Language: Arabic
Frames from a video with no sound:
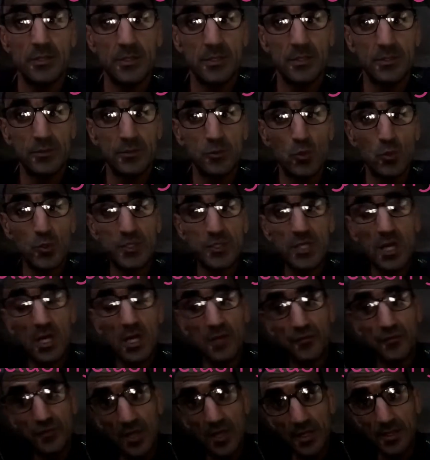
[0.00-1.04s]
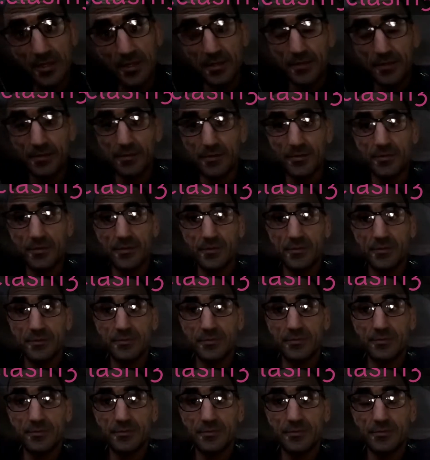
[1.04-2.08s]
نسيء الظن
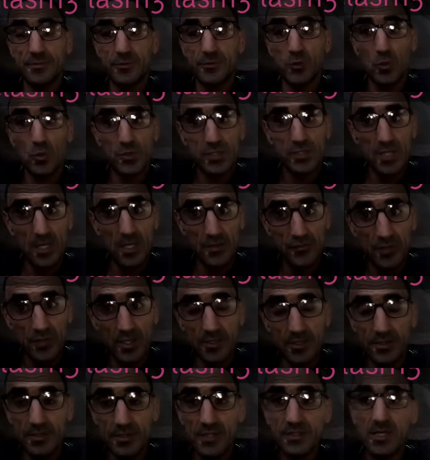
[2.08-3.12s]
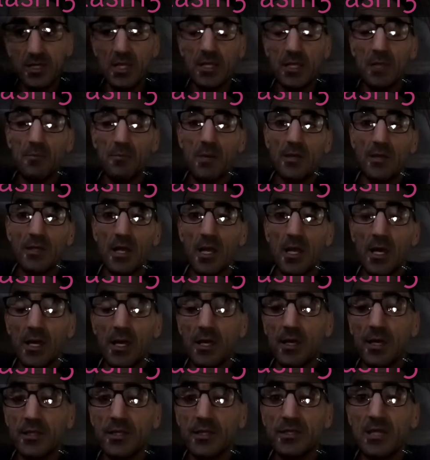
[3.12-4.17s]
نسيء الظن نتكلم عن
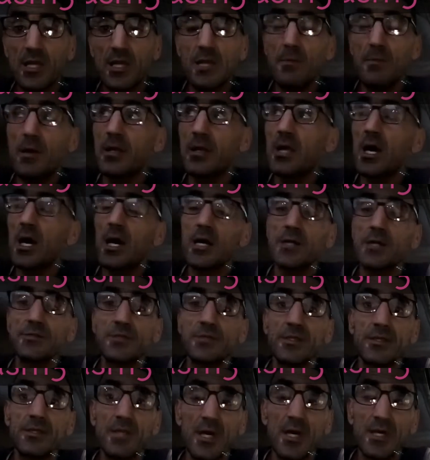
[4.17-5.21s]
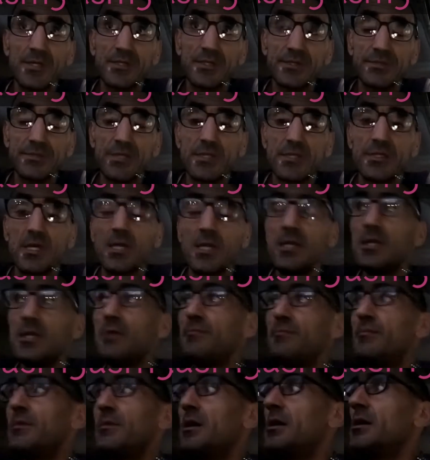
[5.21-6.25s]
الغير نتكلم عن أعراض الناس
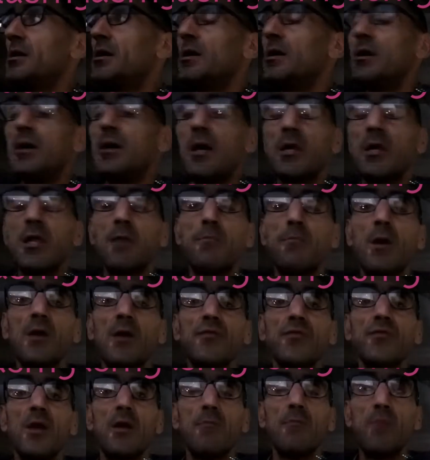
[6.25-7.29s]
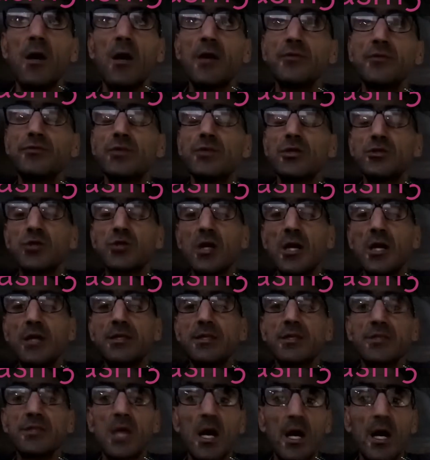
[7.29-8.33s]
نتكلم آه، على بعضنا بعض نجرح
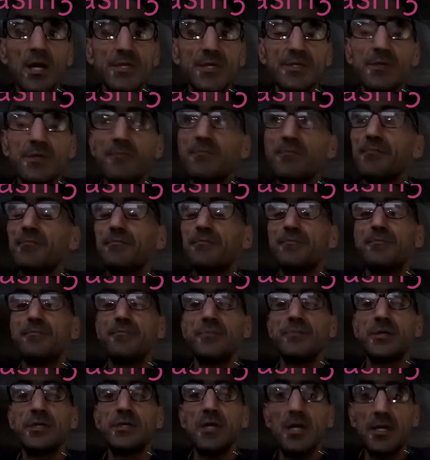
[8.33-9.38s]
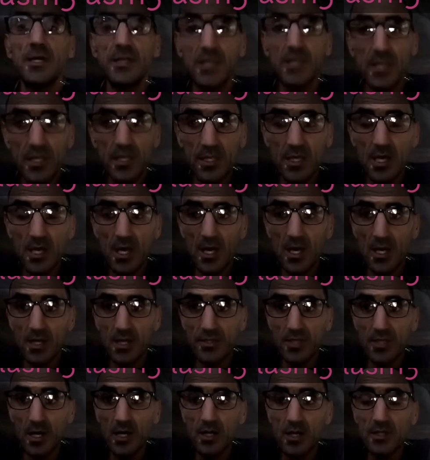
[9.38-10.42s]
نتخاصم يعني
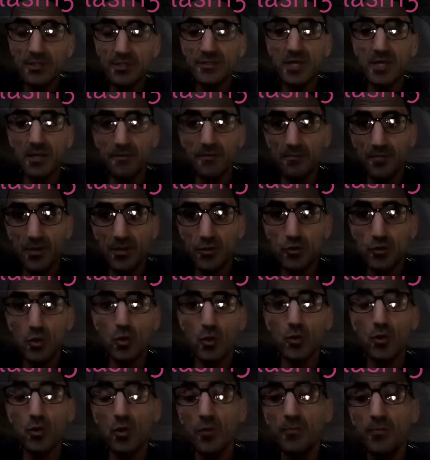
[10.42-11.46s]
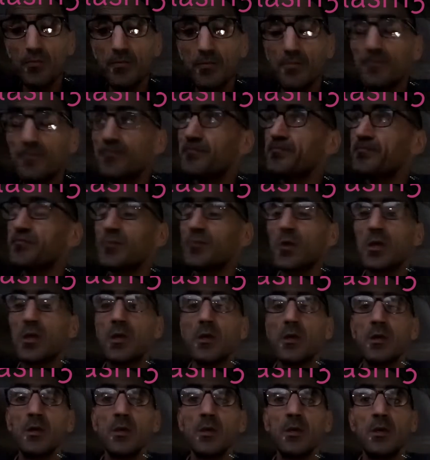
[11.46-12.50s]
هذا ذنب ذنوب
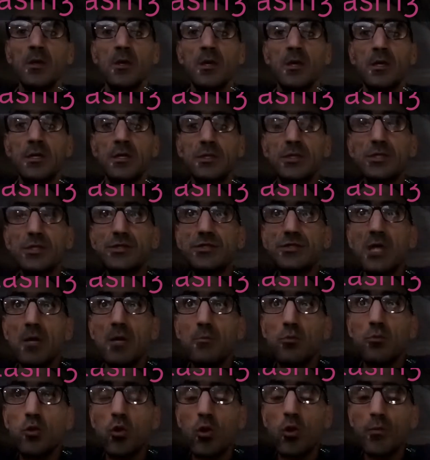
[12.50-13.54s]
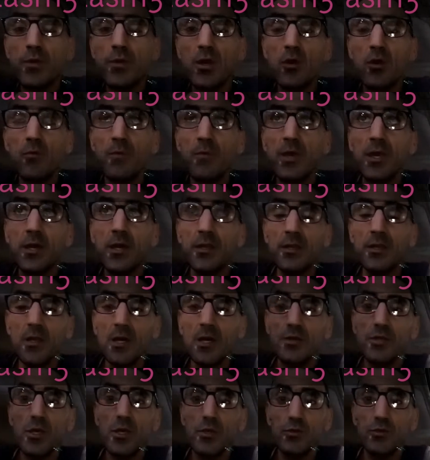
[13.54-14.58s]
نستعملوهم يوميا
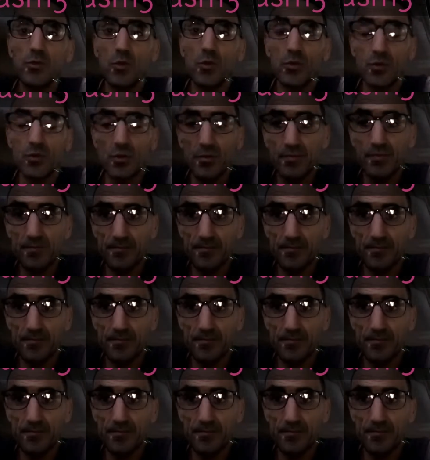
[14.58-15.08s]
هذه الدونو